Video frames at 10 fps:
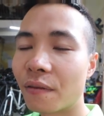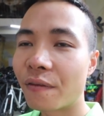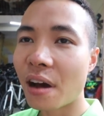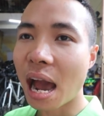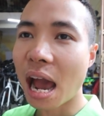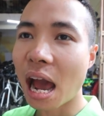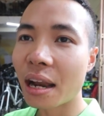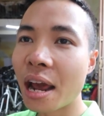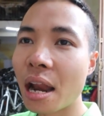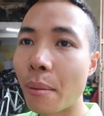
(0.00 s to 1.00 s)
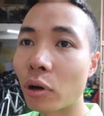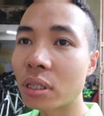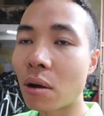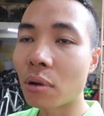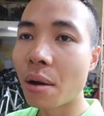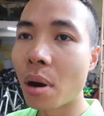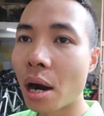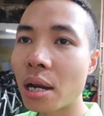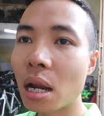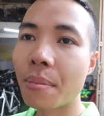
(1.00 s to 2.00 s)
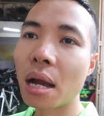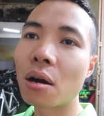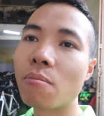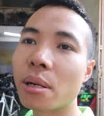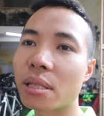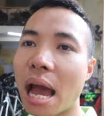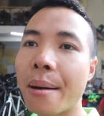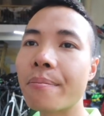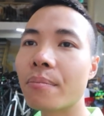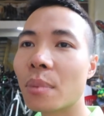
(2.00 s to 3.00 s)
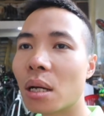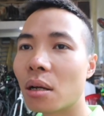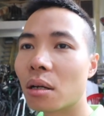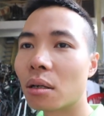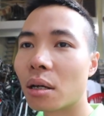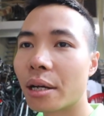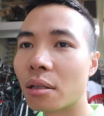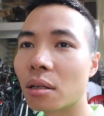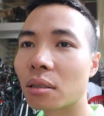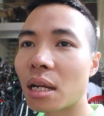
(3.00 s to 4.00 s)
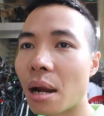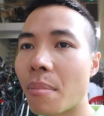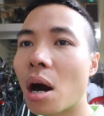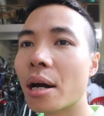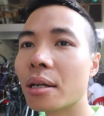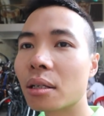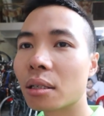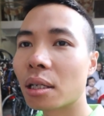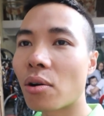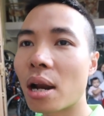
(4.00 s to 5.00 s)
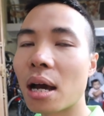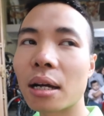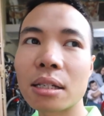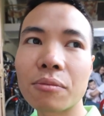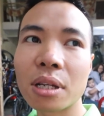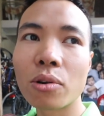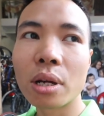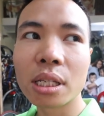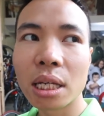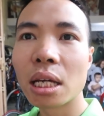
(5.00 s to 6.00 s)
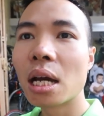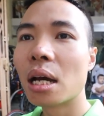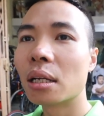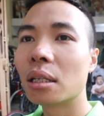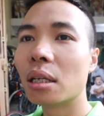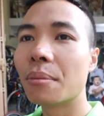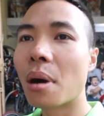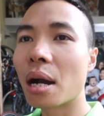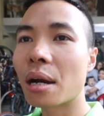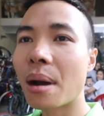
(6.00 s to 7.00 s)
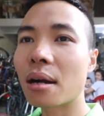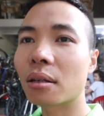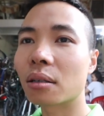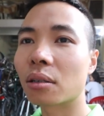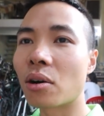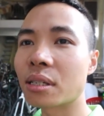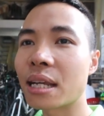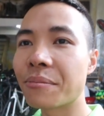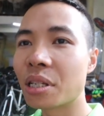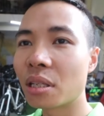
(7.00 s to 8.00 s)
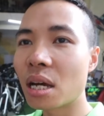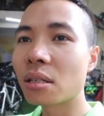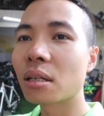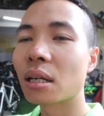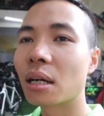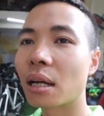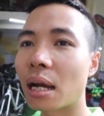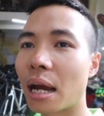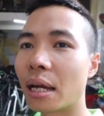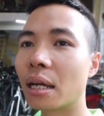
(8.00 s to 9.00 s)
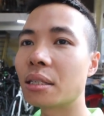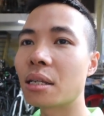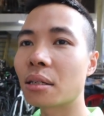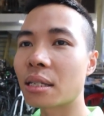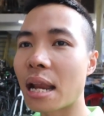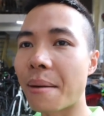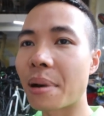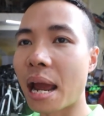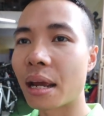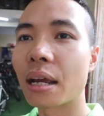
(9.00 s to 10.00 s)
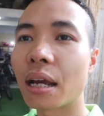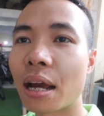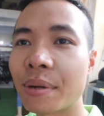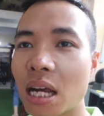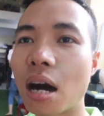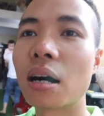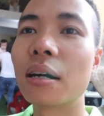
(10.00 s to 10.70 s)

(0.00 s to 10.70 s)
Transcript: Và đây là một cái dòng đời mới năm 2018 hình thức rất là mới thì đó là cái dòng xe đua gì thì mời các bác đón xem chi tiết cái chiếc xe đạp này ngay bây giờ.